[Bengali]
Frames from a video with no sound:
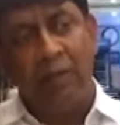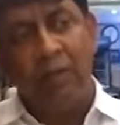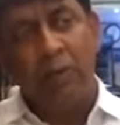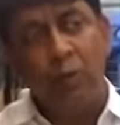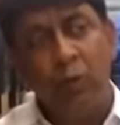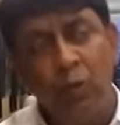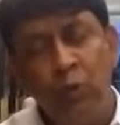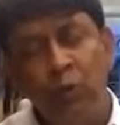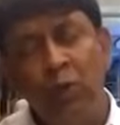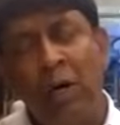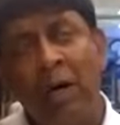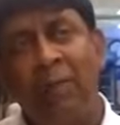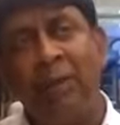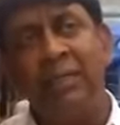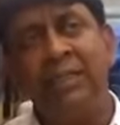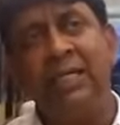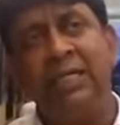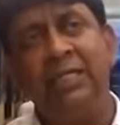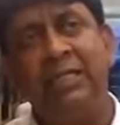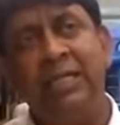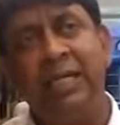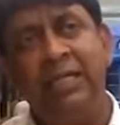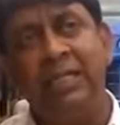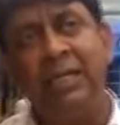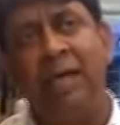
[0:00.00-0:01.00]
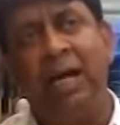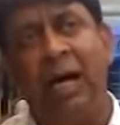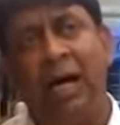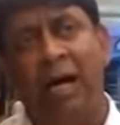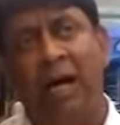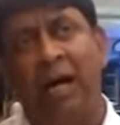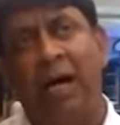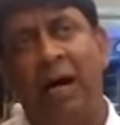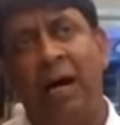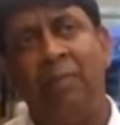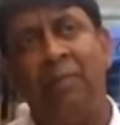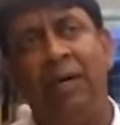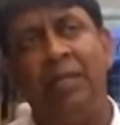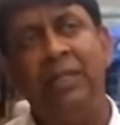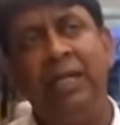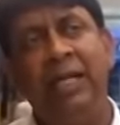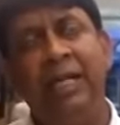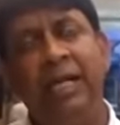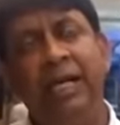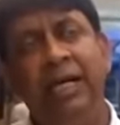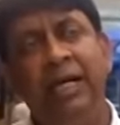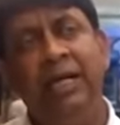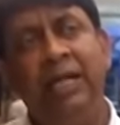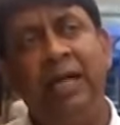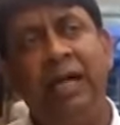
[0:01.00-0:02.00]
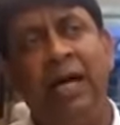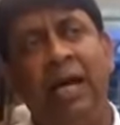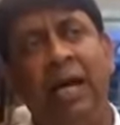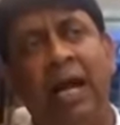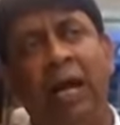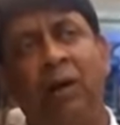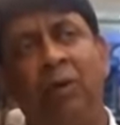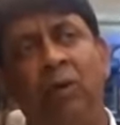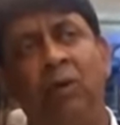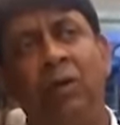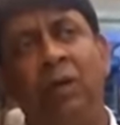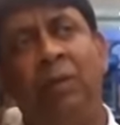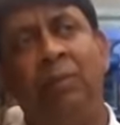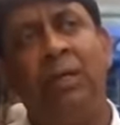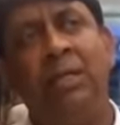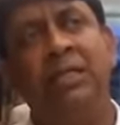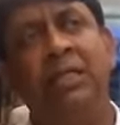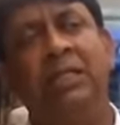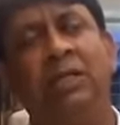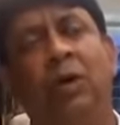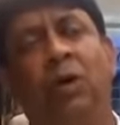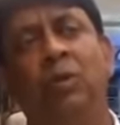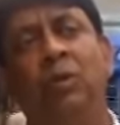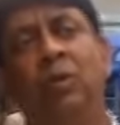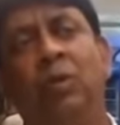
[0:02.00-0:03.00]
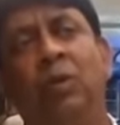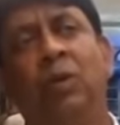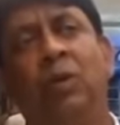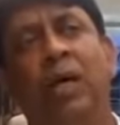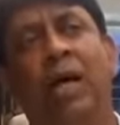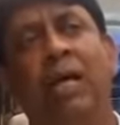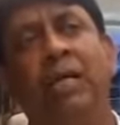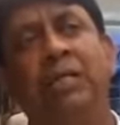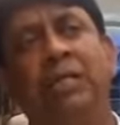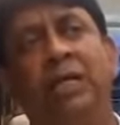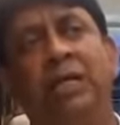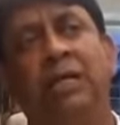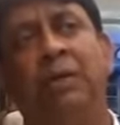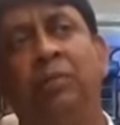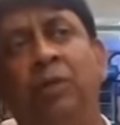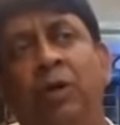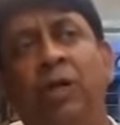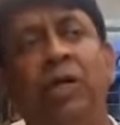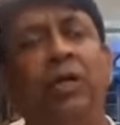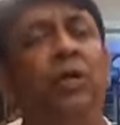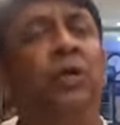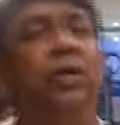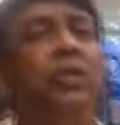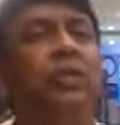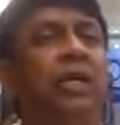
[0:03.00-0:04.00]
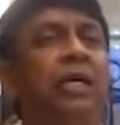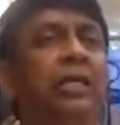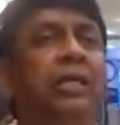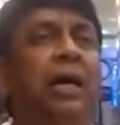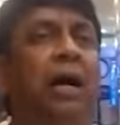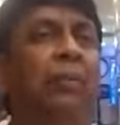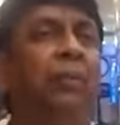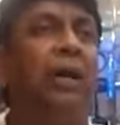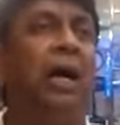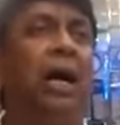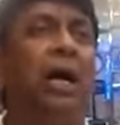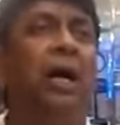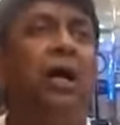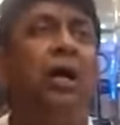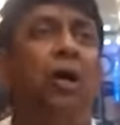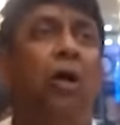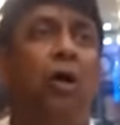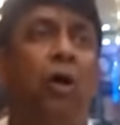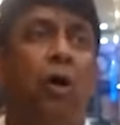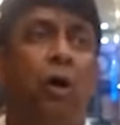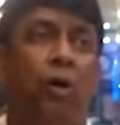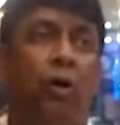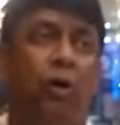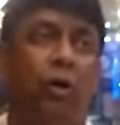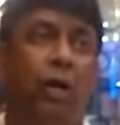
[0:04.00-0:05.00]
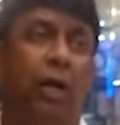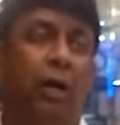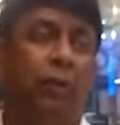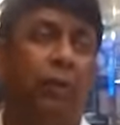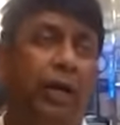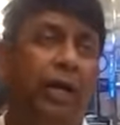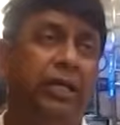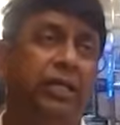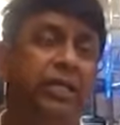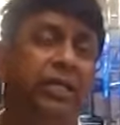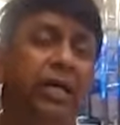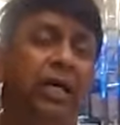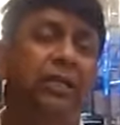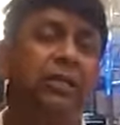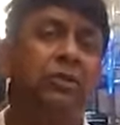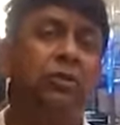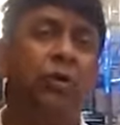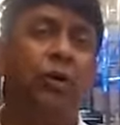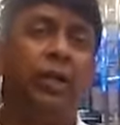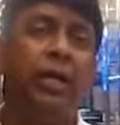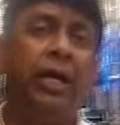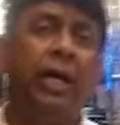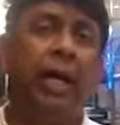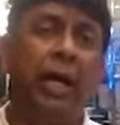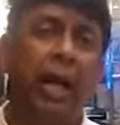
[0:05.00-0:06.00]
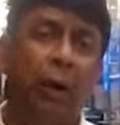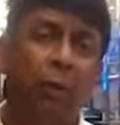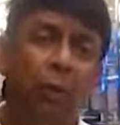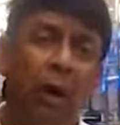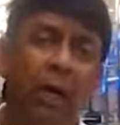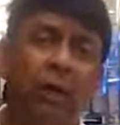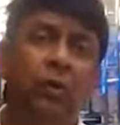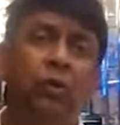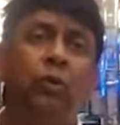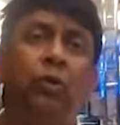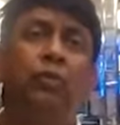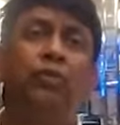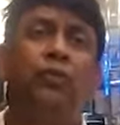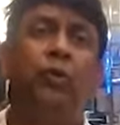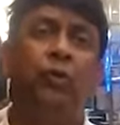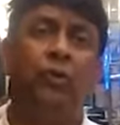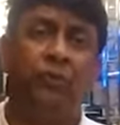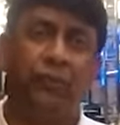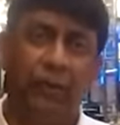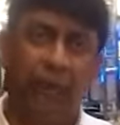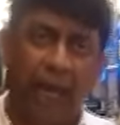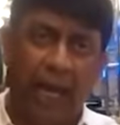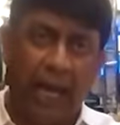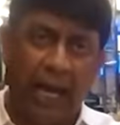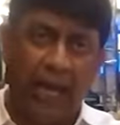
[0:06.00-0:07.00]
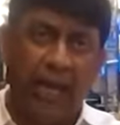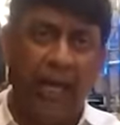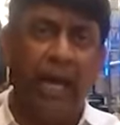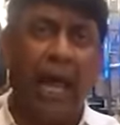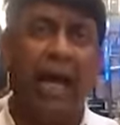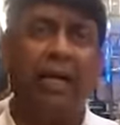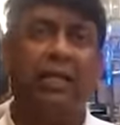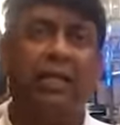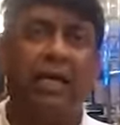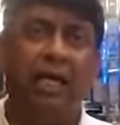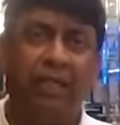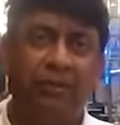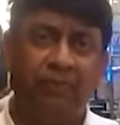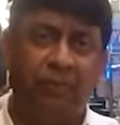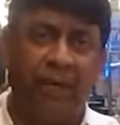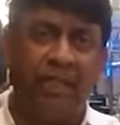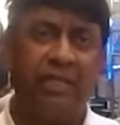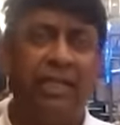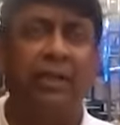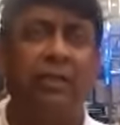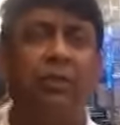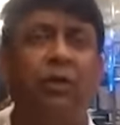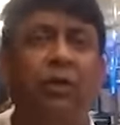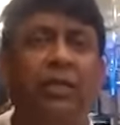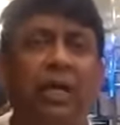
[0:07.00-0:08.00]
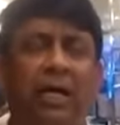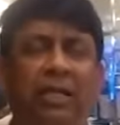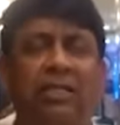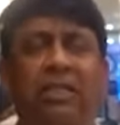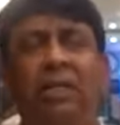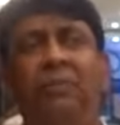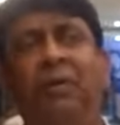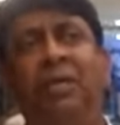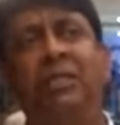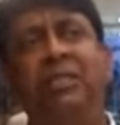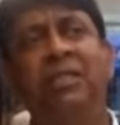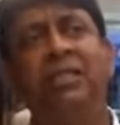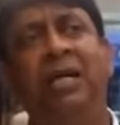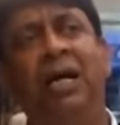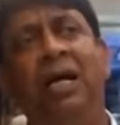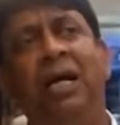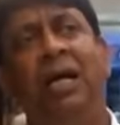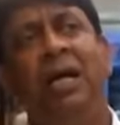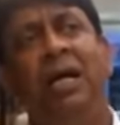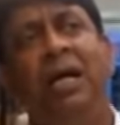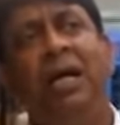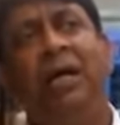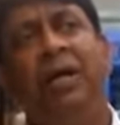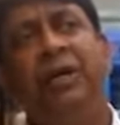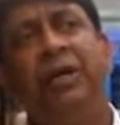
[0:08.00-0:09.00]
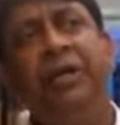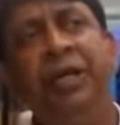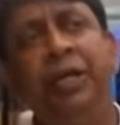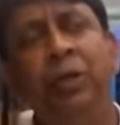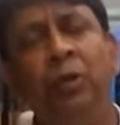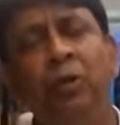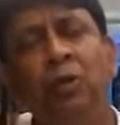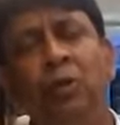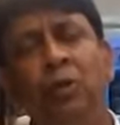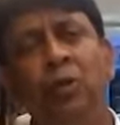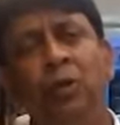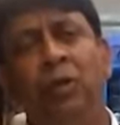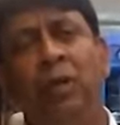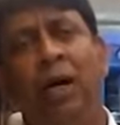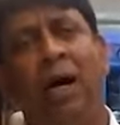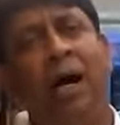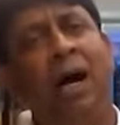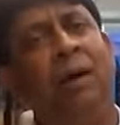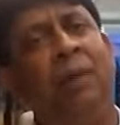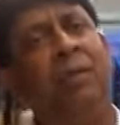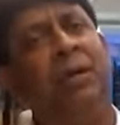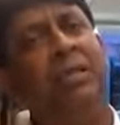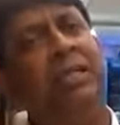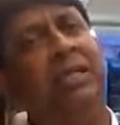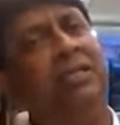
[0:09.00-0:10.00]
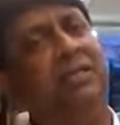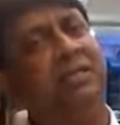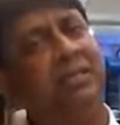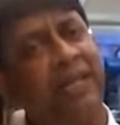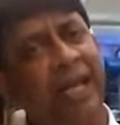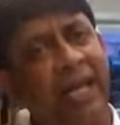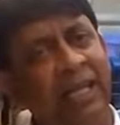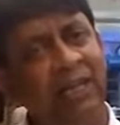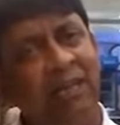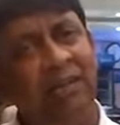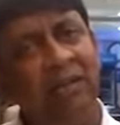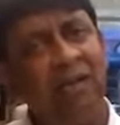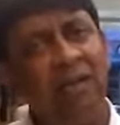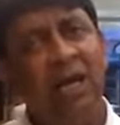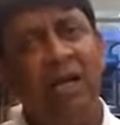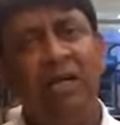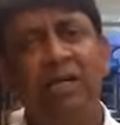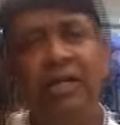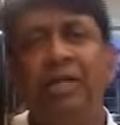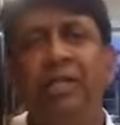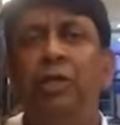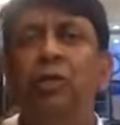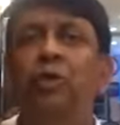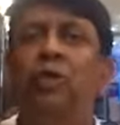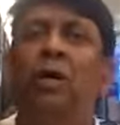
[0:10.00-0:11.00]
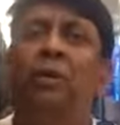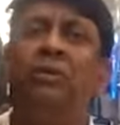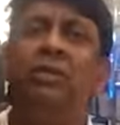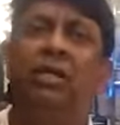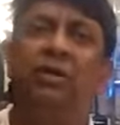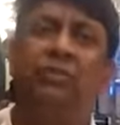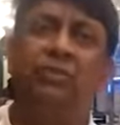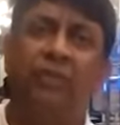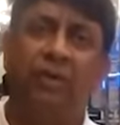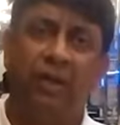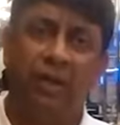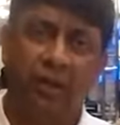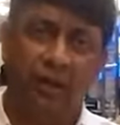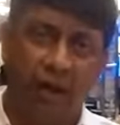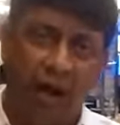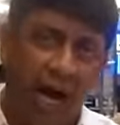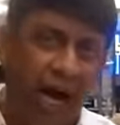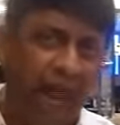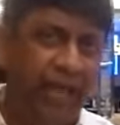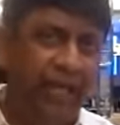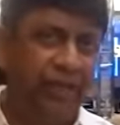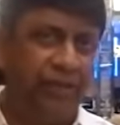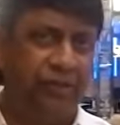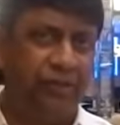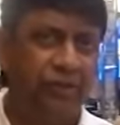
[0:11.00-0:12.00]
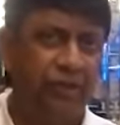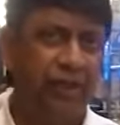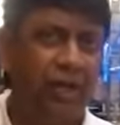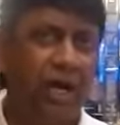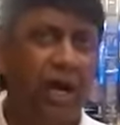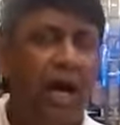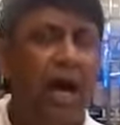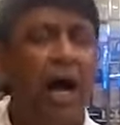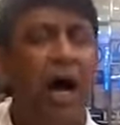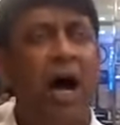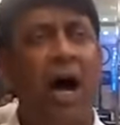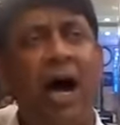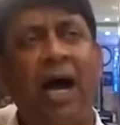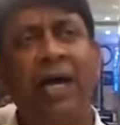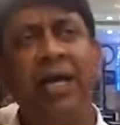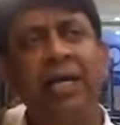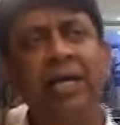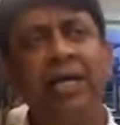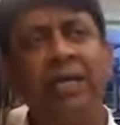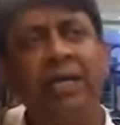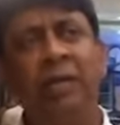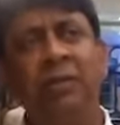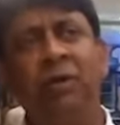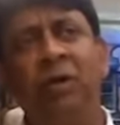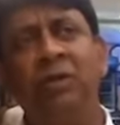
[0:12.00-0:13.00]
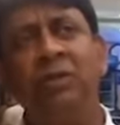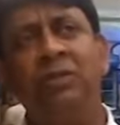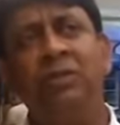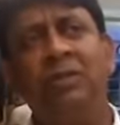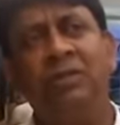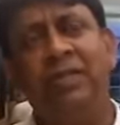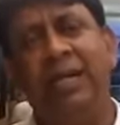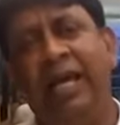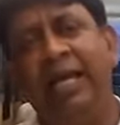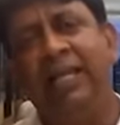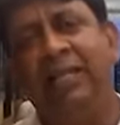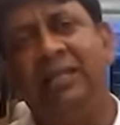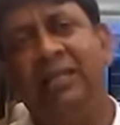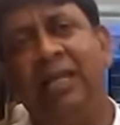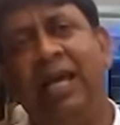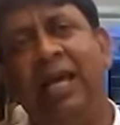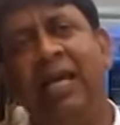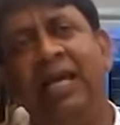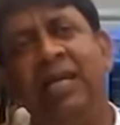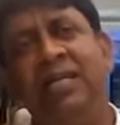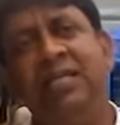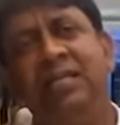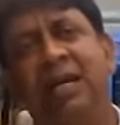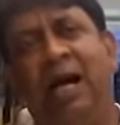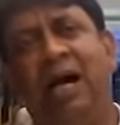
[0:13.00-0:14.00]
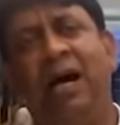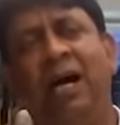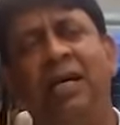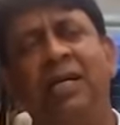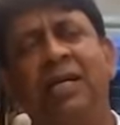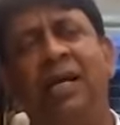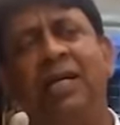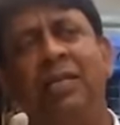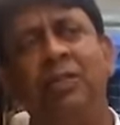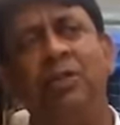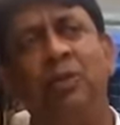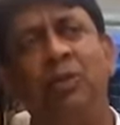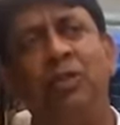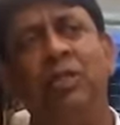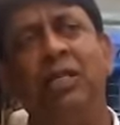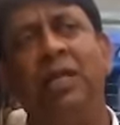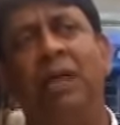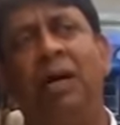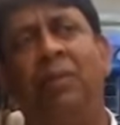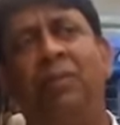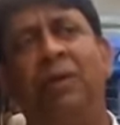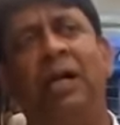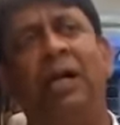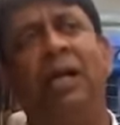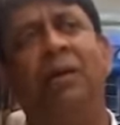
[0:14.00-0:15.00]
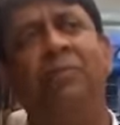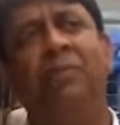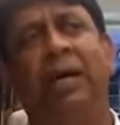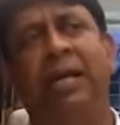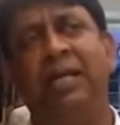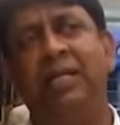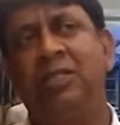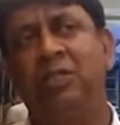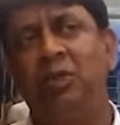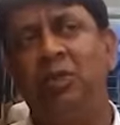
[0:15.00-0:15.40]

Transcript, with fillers: শুধু আমাদের যেটা আমাদের ইন্ডিয়া এখন আমার যেটা অন্তরায় যেটা মনে হয়েছে যে আমরা এশিয়া স্তরে ওয়ান টু ফোর এক থেকে পাঁচের মধ্যে আসতে পারছি না ডিউ টু আমাদের স্ট্রেংথ ডিউ টু আমাদের হাইট হাইট এবং স্ট্রেংথ এই জায়গাটা যদি আমরা না ম্যানেজ